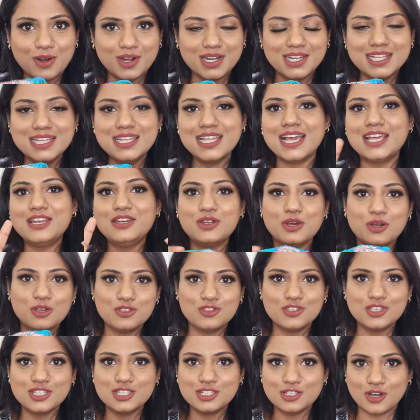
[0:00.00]
कॉटन एंड
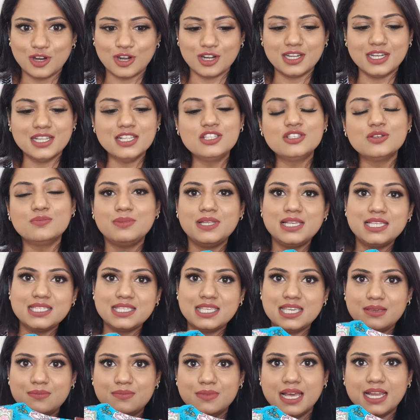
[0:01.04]
नॉट जस्ट कॉटन सो
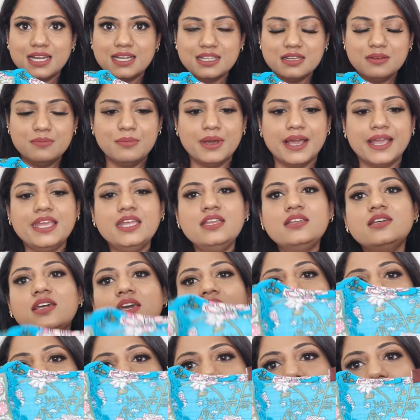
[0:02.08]
प्लीज़ कीप दैट इन माइंड
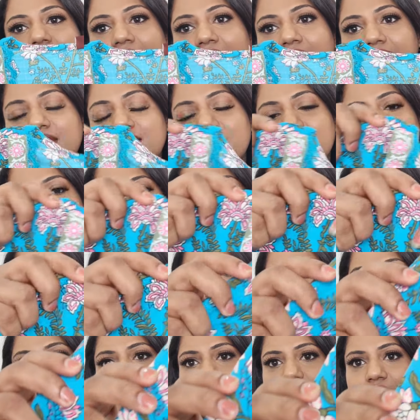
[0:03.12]
एंड
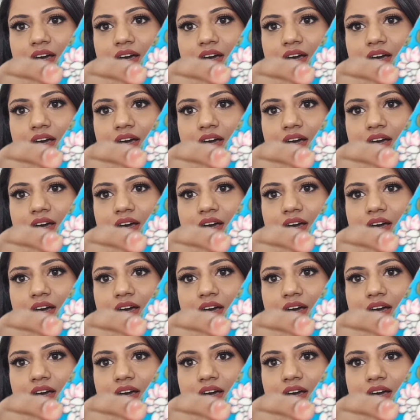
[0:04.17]
ये